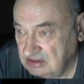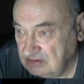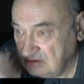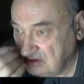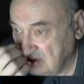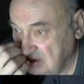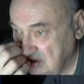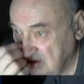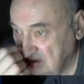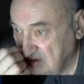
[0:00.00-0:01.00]
Вот.
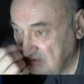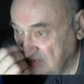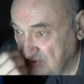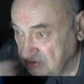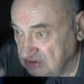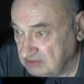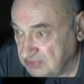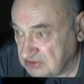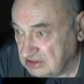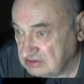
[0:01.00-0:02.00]
Воюйте,
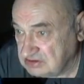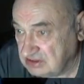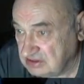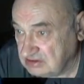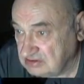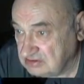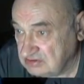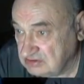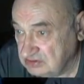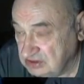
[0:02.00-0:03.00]
пожалуйста,
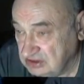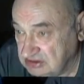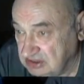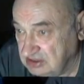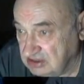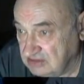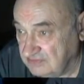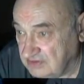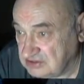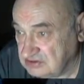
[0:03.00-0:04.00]
хитрите,
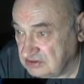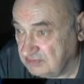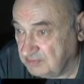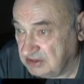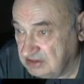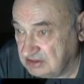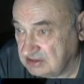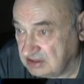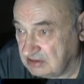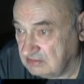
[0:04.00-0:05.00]
выращивайте в
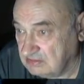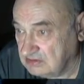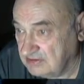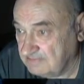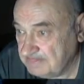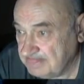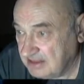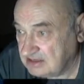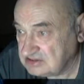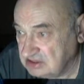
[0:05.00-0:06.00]
пакетах, как угодно,
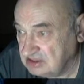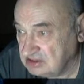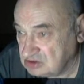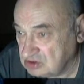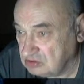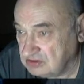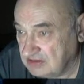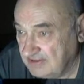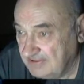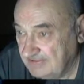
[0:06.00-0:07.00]
раз они жрут.
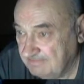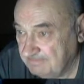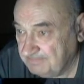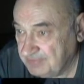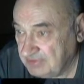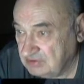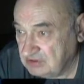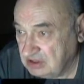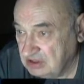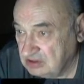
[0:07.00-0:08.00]

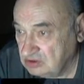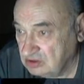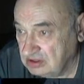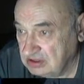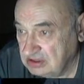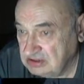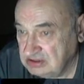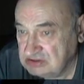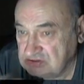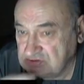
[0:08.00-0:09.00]
Вот. Но
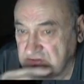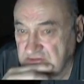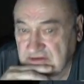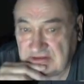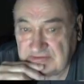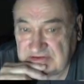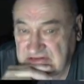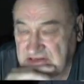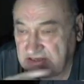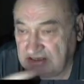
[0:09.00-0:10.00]
есть еще такие
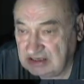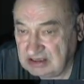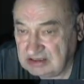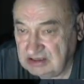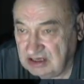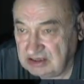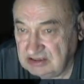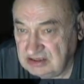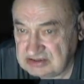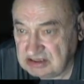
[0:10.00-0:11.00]
места, где
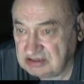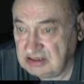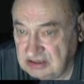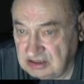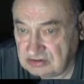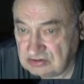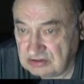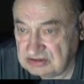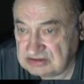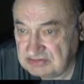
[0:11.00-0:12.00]
они есть, а где нету.
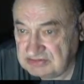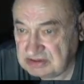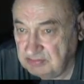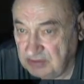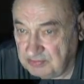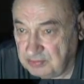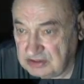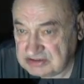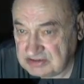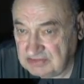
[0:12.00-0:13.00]
Это зависит от
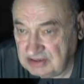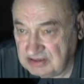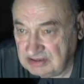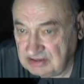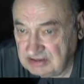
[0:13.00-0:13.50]
биополя Земли.